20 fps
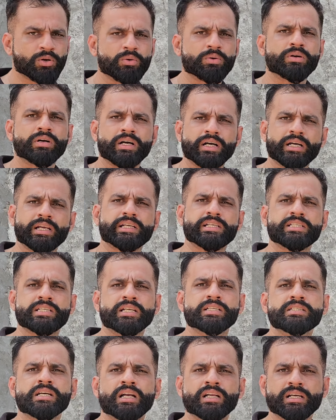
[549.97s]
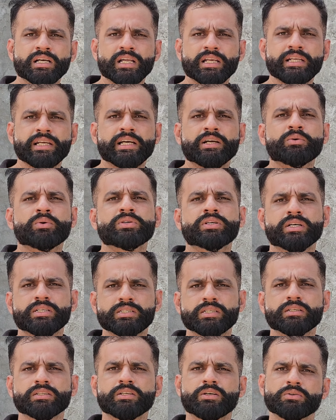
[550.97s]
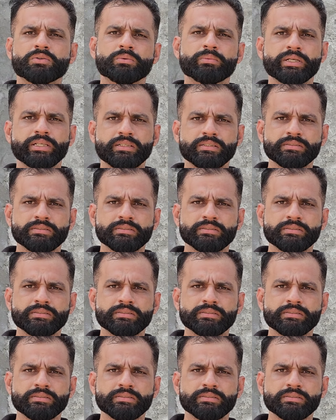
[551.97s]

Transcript: करो अगर किसी ने जानकारी है कोई कर सकता हो तो भाई